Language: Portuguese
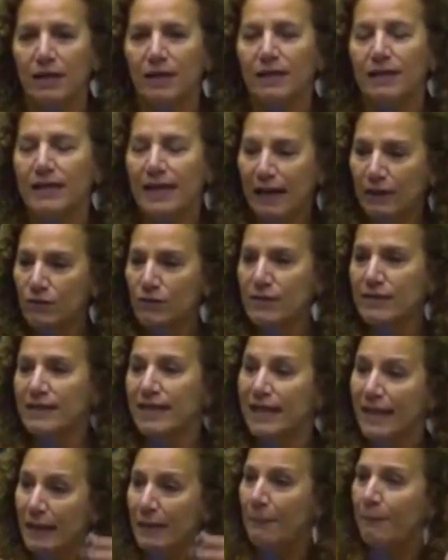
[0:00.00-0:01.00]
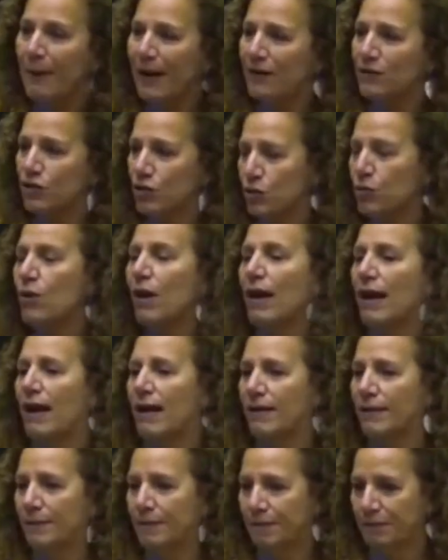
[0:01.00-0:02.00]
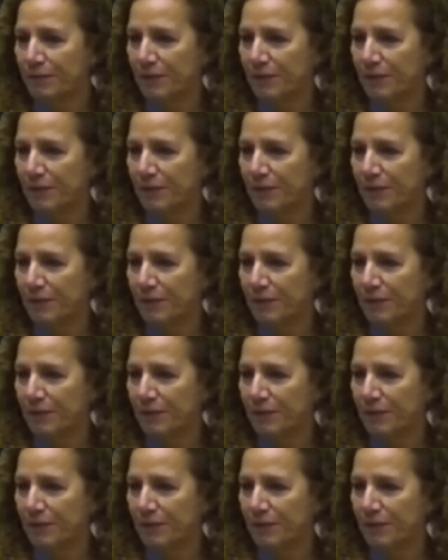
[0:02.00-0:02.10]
E quero dizer em particular